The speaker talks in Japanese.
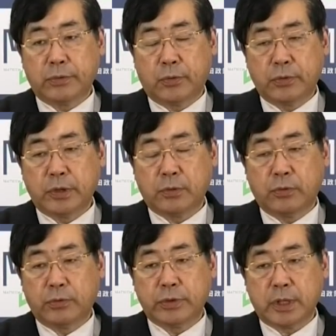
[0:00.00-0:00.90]
公認の
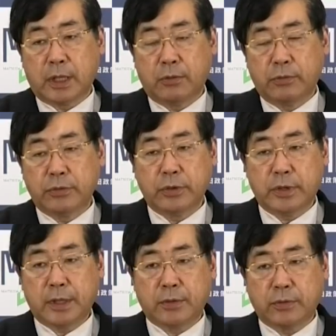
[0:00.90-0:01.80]
候補者を抜
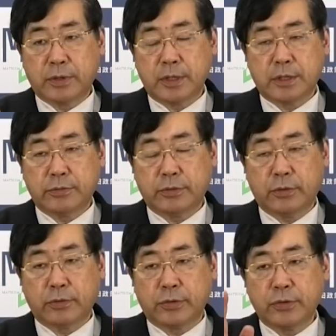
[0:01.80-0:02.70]
いて当選する
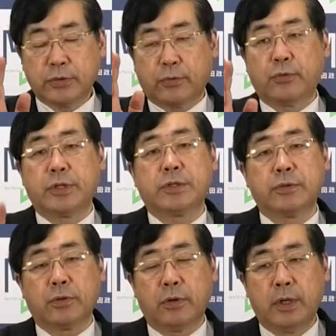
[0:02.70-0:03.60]
と、その人を公認す
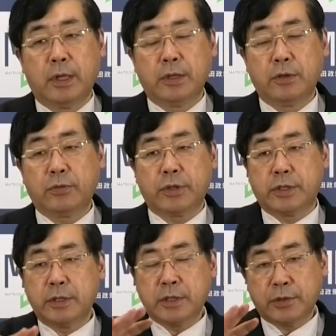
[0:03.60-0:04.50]
るということで、
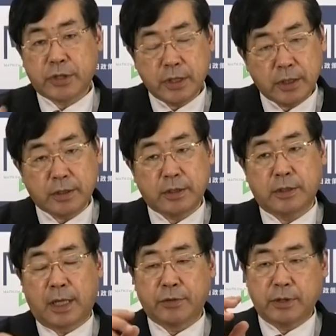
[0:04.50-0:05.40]
人材の新、
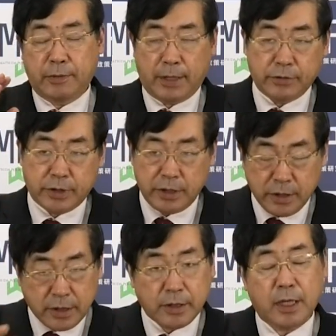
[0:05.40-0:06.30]
あの、いわゆる
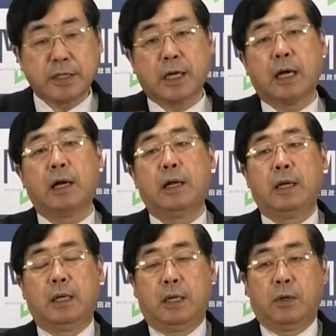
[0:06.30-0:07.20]
新陳代謝が、
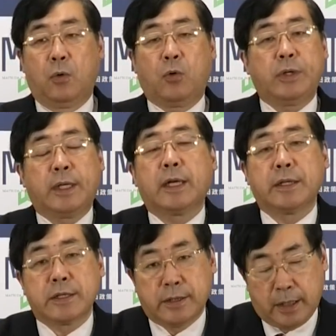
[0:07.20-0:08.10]
起こり得た
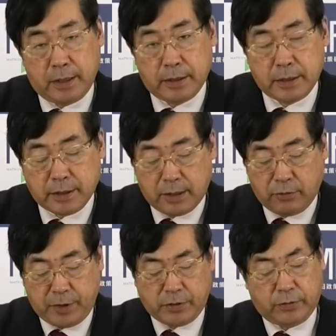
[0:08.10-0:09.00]
んですね。ですから、
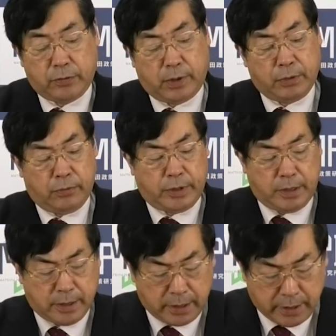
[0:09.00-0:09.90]
お前ちょっとあの
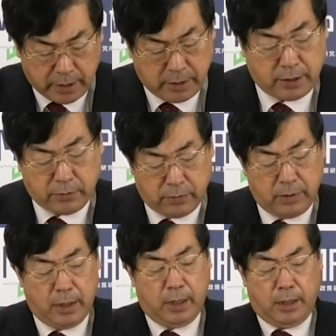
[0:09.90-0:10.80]
政治家にならんか
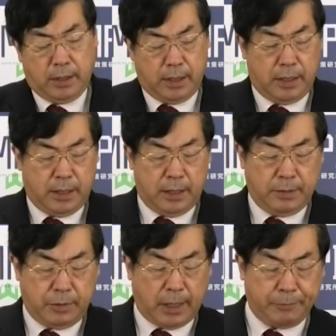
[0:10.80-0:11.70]
と、
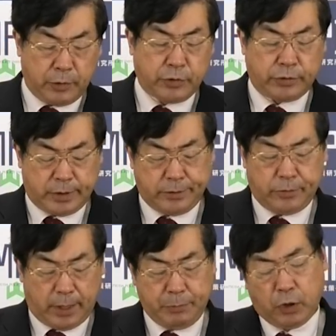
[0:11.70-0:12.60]
えー、そして
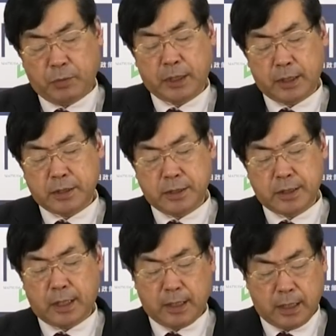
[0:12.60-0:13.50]
見込まれた人
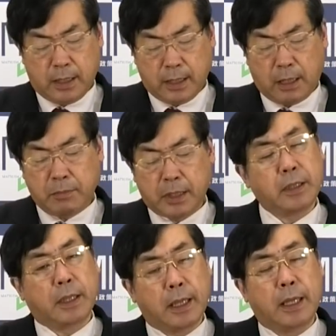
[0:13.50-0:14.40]
材が頑
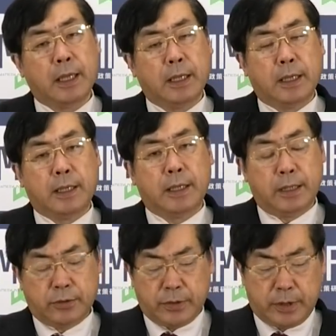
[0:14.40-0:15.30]
張って、
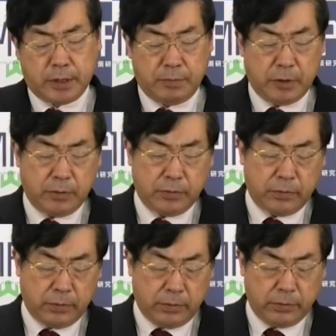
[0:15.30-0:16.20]
えー、そして自民党
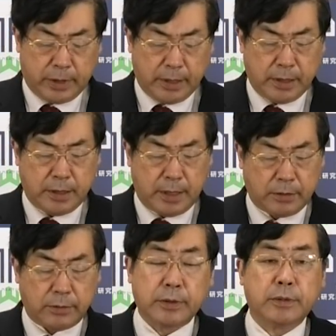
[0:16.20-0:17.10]
の代議士にな
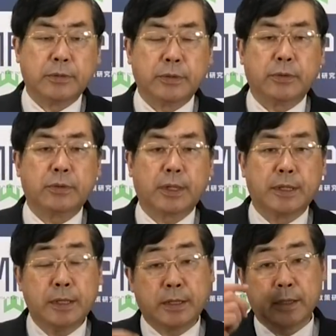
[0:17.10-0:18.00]
るということが
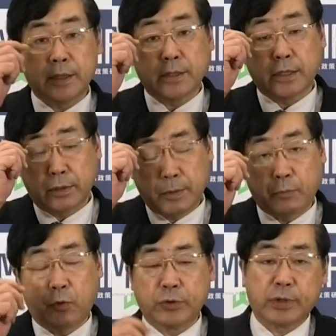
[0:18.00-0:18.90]
できたんですけど、今
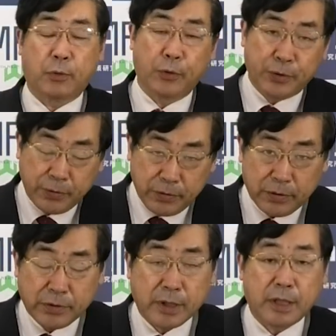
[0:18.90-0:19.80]
もそれほとん
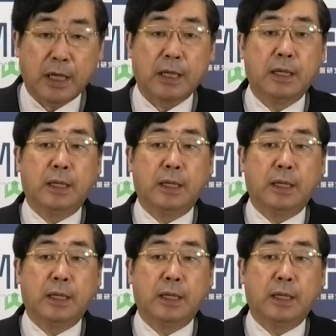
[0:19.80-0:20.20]
どできない。